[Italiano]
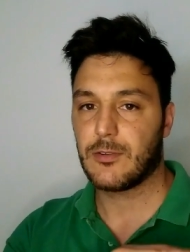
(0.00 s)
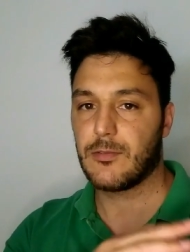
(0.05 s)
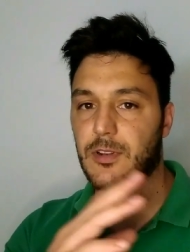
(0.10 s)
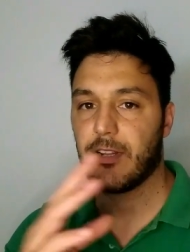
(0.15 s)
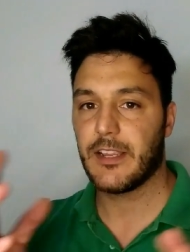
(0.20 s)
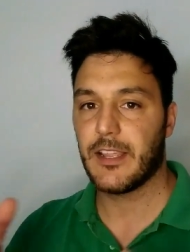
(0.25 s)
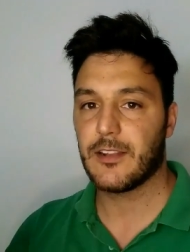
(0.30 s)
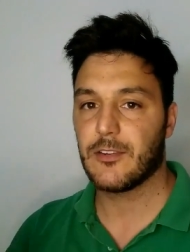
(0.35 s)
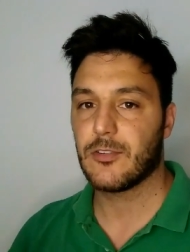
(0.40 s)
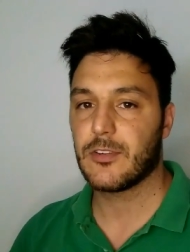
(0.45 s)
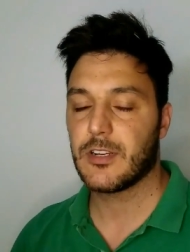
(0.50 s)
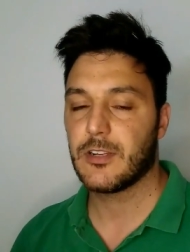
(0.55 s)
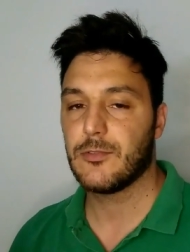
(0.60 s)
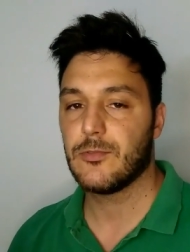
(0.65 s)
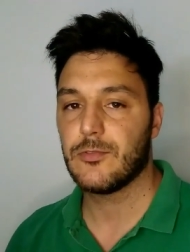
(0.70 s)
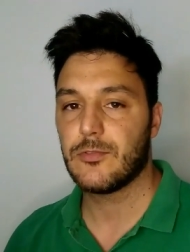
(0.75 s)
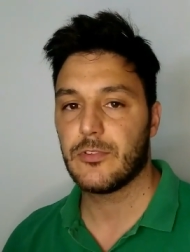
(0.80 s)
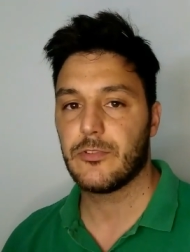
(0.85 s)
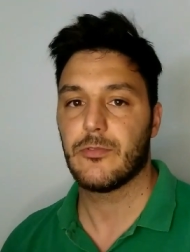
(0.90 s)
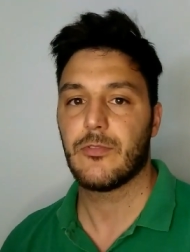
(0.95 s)
a quelli che hanno
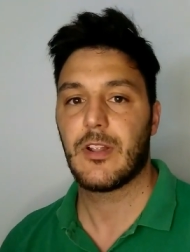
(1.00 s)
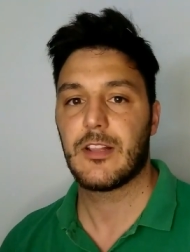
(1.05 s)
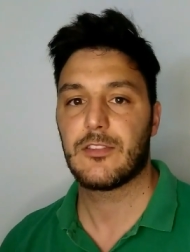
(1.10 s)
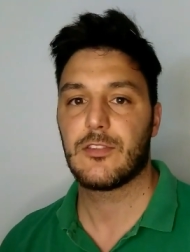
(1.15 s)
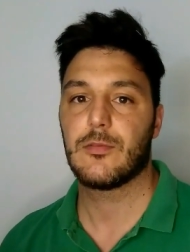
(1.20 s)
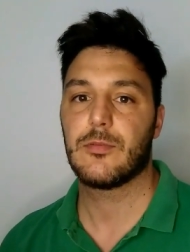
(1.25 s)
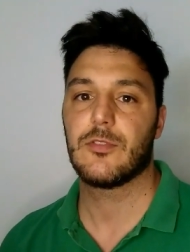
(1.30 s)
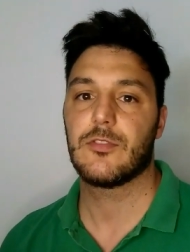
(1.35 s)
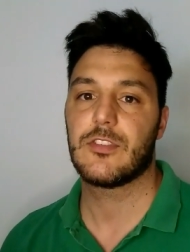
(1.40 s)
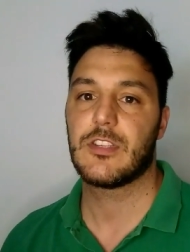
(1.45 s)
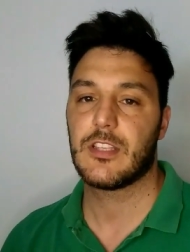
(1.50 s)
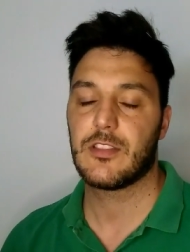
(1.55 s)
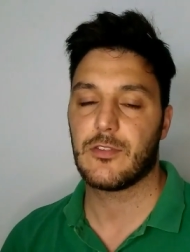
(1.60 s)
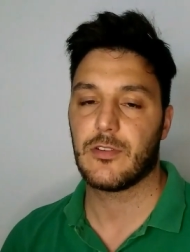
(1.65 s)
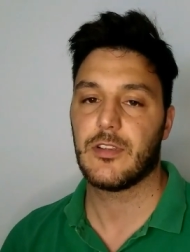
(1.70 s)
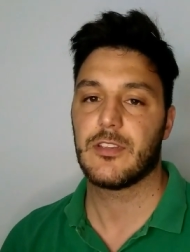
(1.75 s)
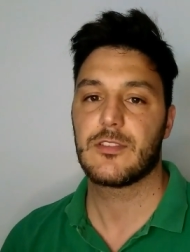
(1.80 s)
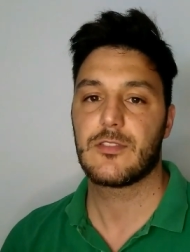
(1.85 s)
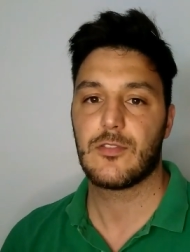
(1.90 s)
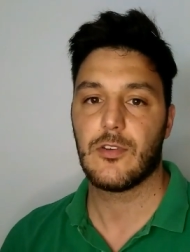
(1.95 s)
creduto in un altro
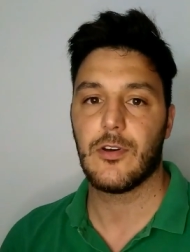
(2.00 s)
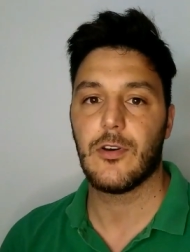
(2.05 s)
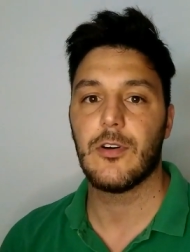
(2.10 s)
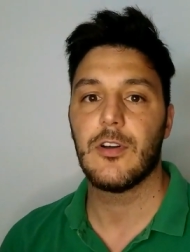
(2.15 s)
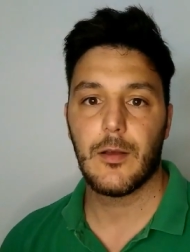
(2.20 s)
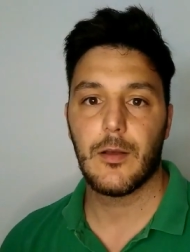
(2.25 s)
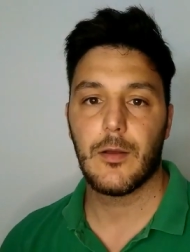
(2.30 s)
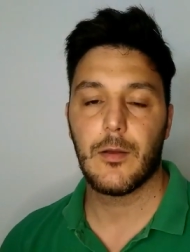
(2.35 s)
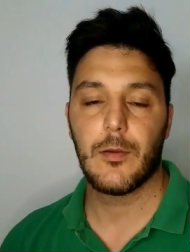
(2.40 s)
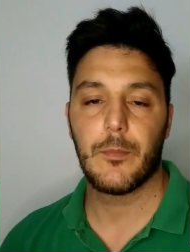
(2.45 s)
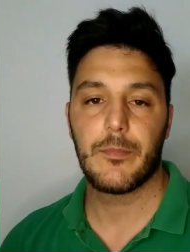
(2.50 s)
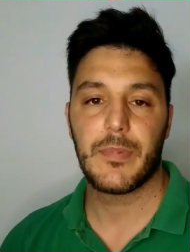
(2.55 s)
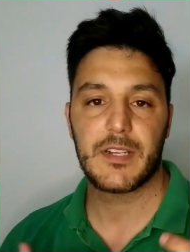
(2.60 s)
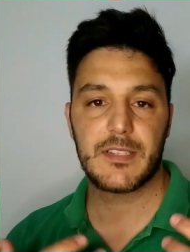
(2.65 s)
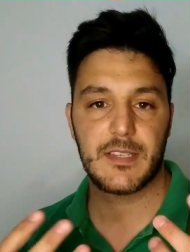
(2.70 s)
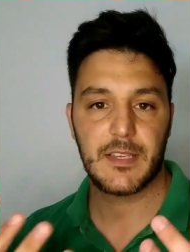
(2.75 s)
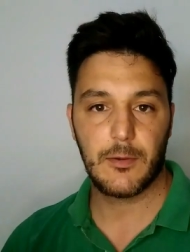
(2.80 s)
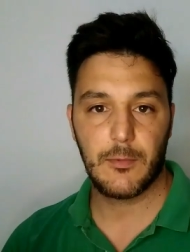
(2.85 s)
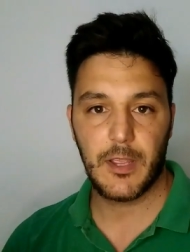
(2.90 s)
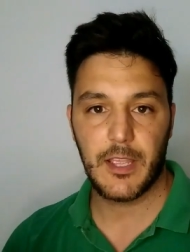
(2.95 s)
progetto che sto eh,
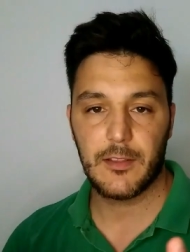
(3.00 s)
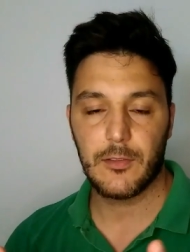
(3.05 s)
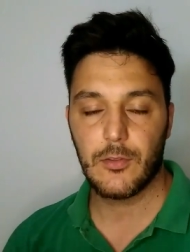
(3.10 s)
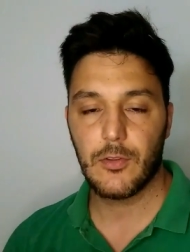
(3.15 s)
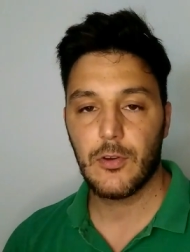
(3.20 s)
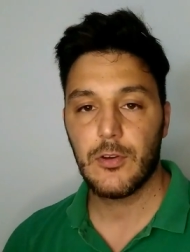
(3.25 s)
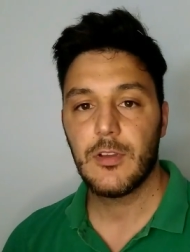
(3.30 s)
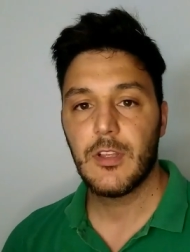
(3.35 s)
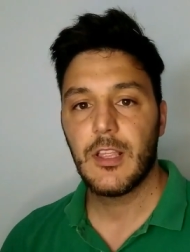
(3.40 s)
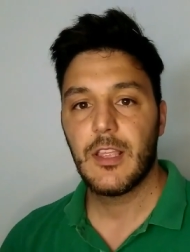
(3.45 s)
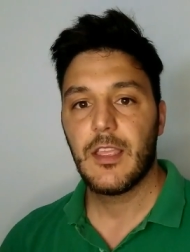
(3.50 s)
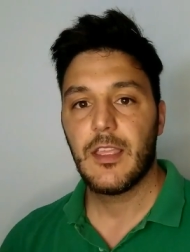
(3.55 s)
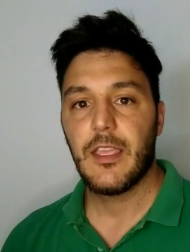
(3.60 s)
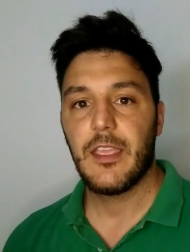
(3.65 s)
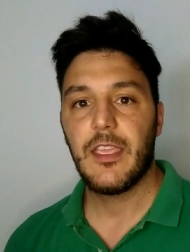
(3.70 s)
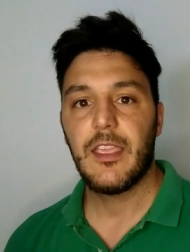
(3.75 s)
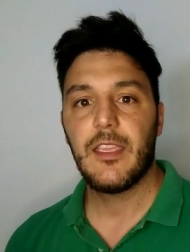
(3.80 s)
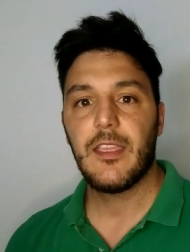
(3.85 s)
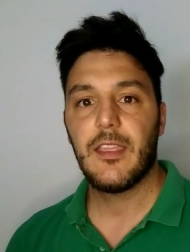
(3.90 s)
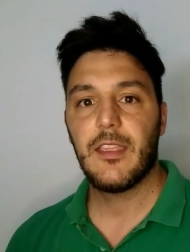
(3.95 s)
perseguendo,
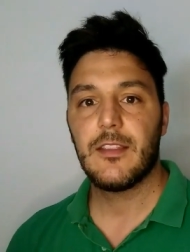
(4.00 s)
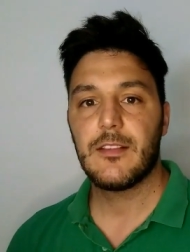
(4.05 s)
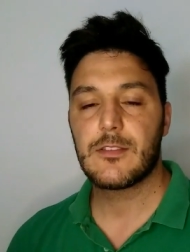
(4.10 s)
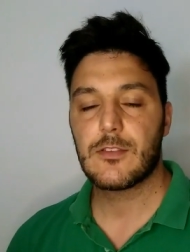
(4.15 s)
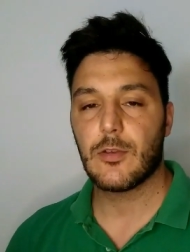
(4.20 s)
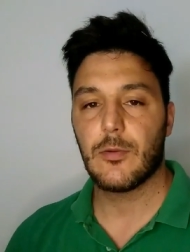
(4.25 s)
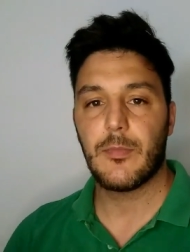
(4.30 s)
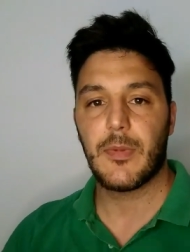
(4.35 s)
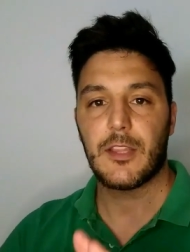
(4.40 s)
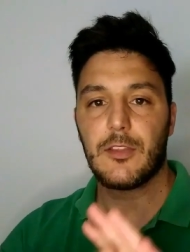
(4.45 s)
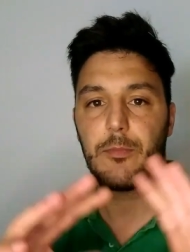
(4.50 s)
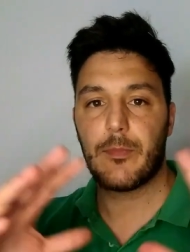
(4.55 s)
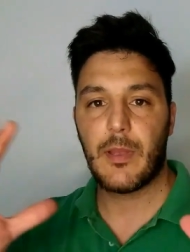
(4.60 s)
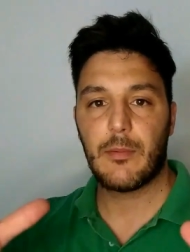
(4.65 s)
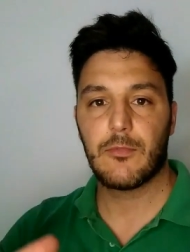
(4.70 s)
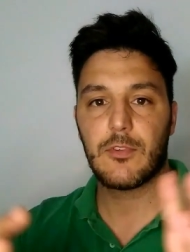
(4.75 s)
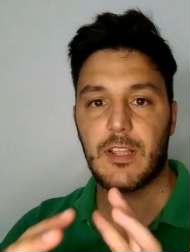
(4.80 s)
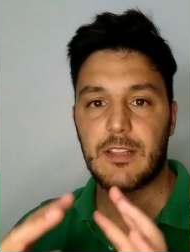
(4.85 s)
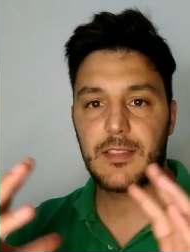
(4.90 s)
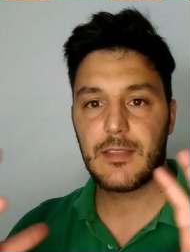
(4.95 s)
e insomma
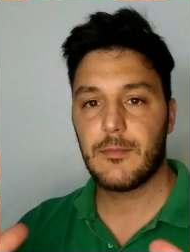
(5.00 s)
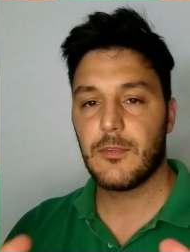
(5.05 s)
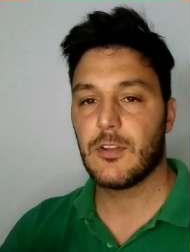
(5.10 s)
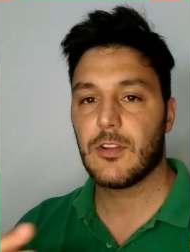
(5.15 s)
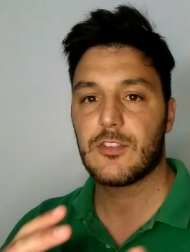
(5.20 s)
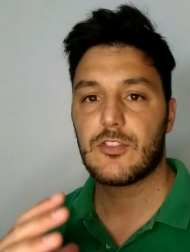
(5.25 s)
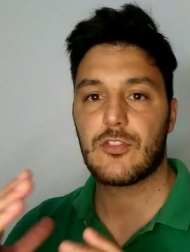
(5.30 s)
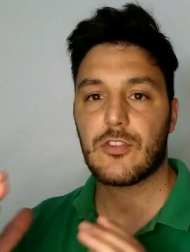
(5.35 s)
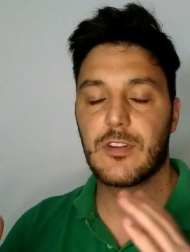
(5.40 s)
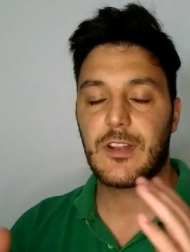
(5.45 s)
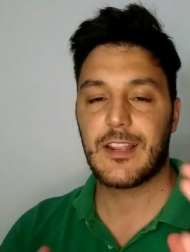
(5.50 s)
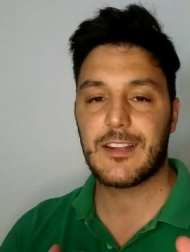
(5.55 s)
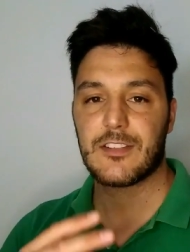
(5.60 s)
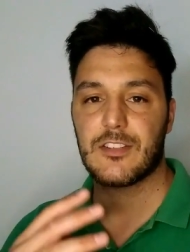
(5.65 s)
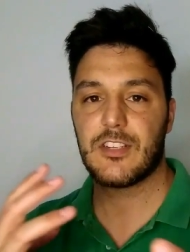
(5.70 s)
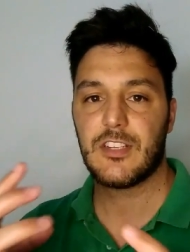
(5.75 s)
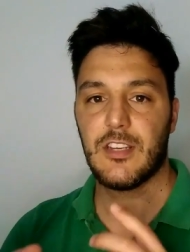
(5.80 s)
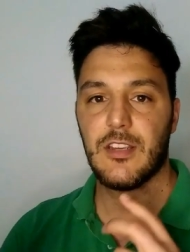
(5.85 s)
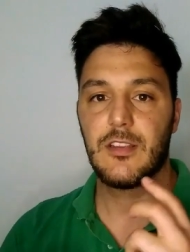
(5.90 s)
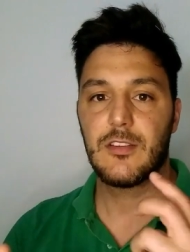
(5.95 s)
dobbiamo un attimino aggiornare
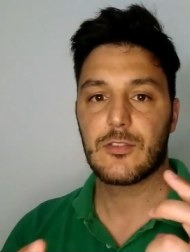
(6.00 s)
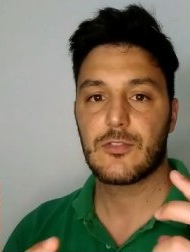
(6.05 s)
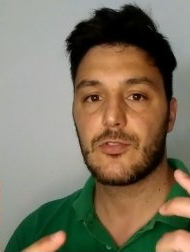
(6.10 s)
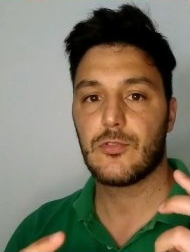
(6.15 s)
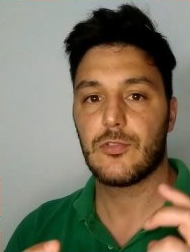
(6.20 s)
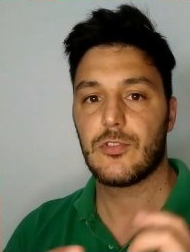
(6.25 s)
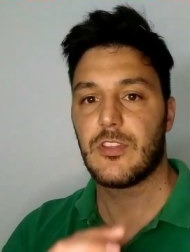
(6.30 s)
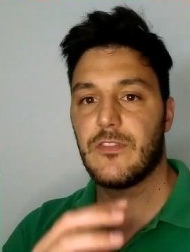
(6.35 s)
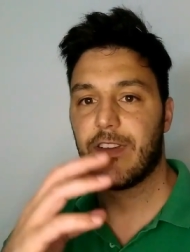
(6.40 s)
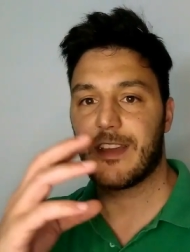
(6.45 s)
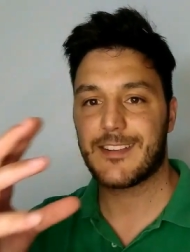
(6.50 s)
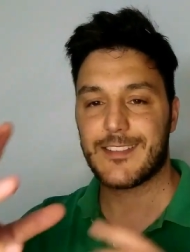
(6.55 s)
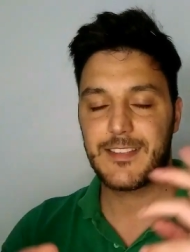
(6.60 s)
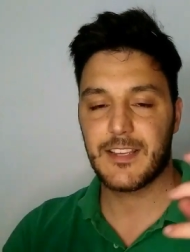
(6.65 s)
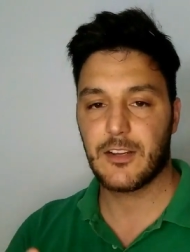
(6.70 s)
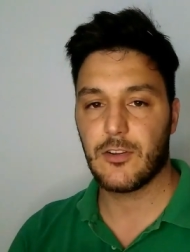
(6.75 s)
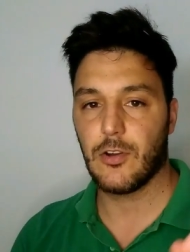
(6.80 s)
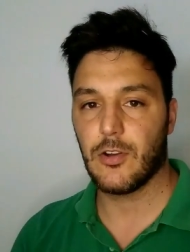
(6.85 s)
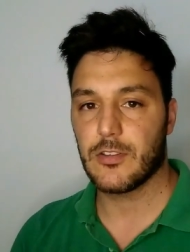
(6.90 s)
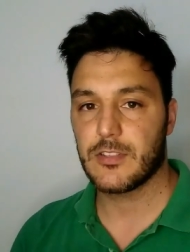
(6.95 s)
aggiornarci su
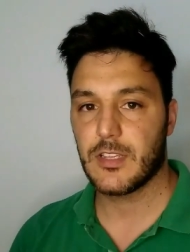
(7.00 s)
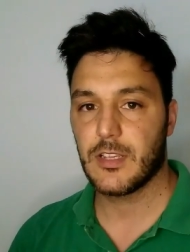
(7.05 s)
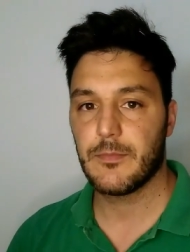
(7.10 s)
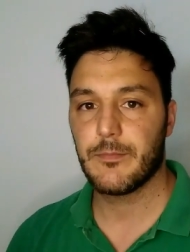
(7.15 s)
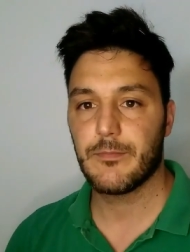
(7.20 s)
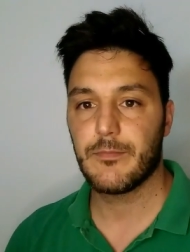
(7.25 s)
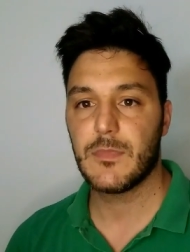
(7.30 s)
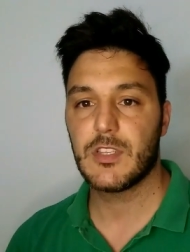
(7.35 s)
diverse cose.